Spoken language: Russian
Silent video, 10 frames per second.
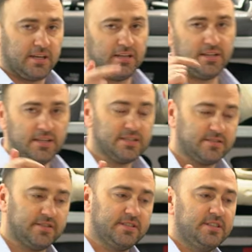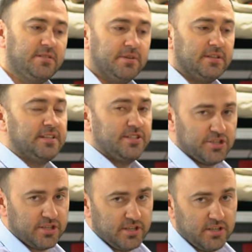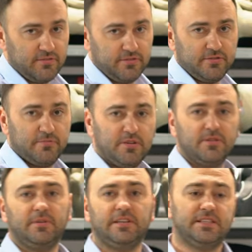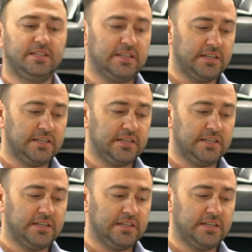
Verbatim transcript: Когда есть система натяжения в автомобильном кресле,